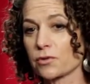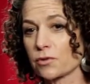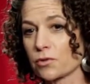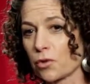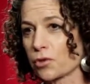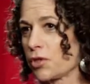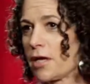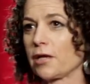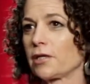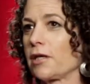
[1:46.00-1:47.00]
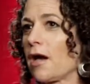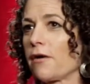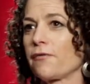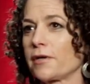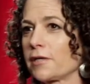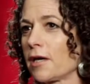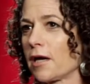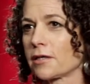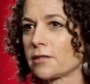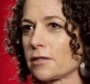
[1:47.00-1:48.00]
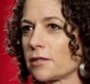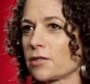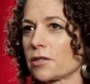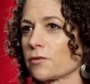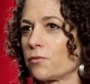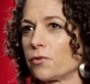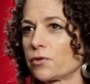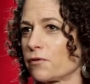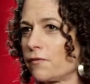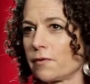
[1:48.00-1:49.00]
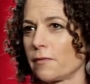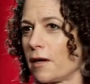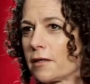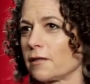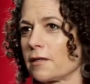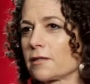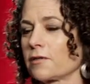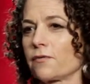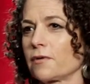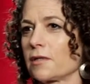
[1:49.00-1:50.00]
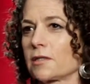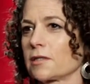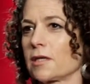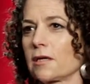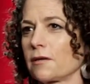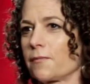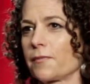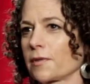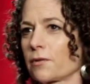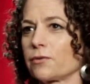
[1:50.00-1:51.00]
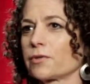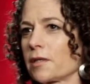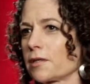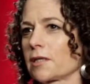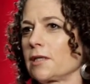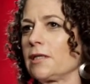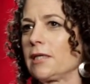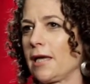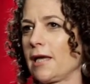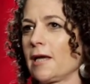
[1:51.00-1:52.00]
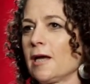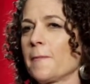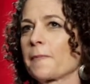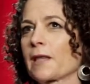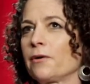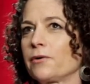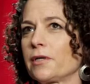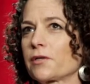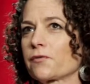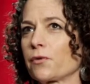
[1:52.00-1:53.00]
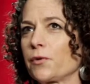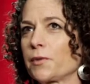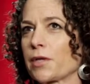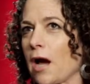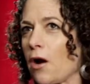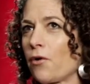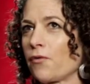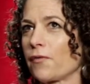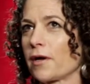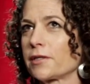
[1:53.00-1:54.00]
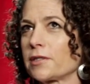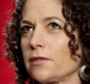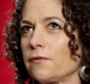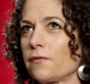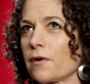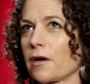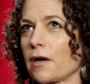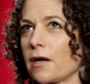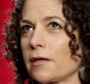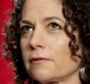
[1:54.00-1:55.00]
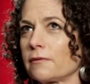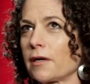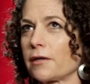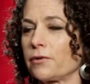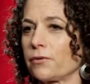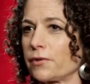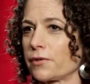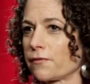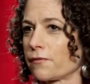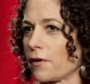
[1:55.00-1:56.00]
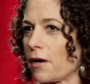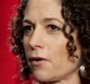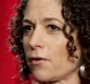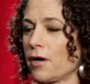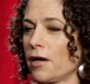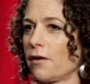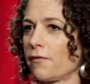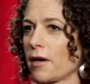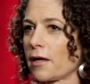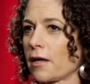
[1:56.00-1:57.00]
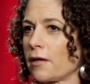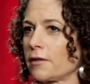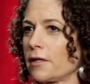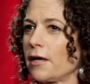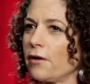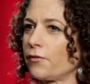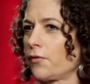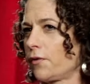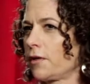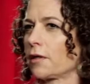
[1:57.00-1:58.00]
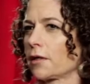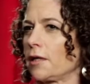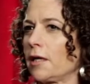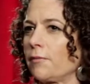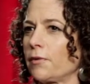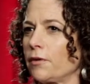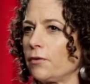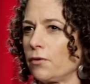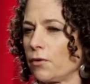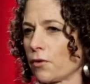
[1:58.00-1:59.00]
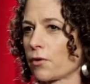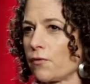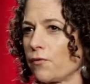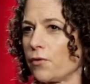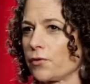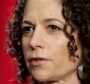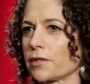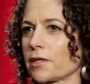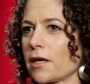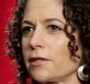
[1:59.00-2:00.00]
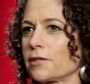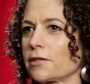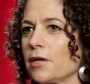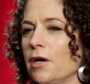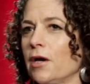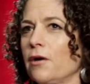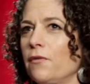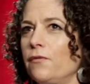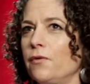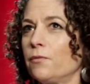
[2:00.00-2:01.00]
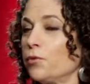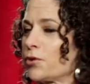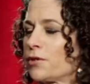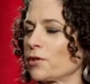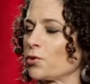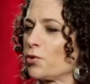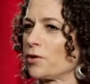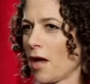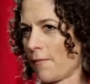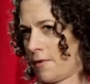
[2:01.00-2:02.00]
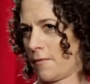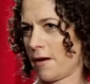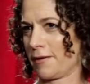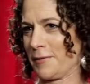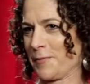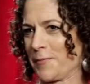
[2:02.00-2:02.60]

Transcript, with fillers: so schnell, ja, fantastisch, das müssen wir machen, das ist, das ist eine großartige Idee. Und es freut mich auch, weil sie war ein, eine deutsche Frau. Wir hat die Hälfte von ihrem Leben in New York gewohnt. Und das heißt, wir müssen das zusammen machen.